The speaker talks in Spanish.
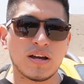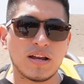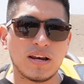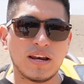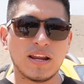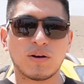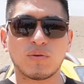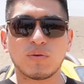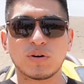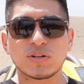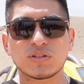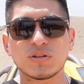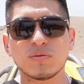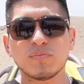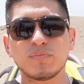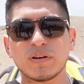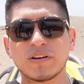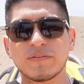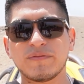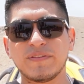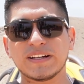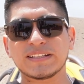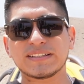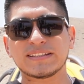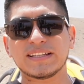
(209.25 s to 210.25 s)
la ecuación
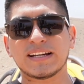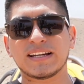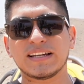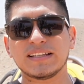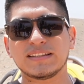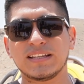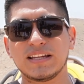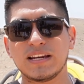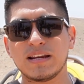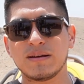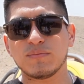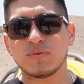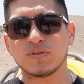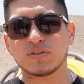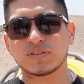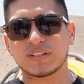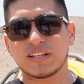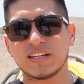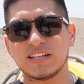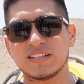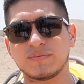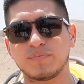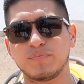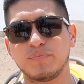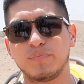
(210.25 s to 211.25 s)
perfecta que tenemos,
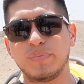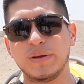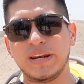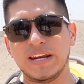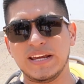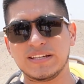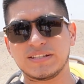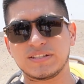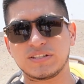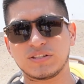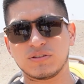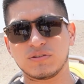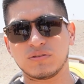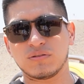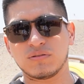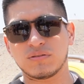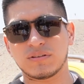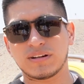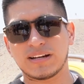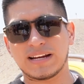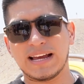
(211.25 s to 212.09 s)
que es precio,